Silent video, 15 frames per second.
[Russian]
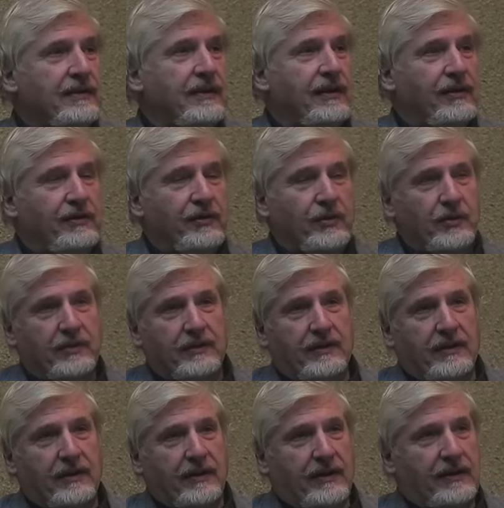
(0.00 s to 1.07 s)

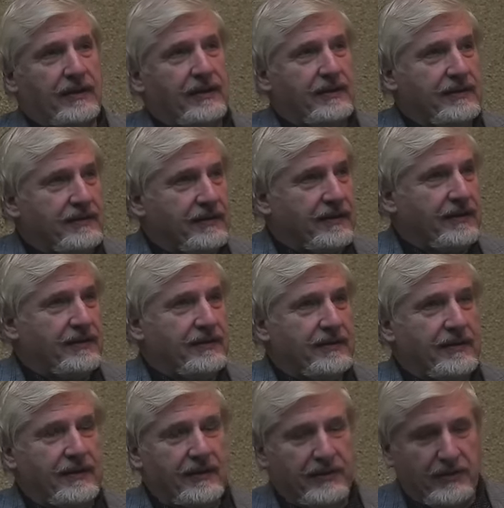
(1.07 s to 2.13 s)
религиозных
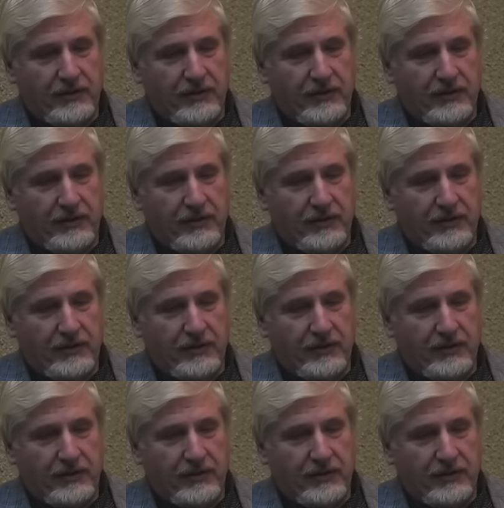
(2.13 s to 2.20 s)
организаций,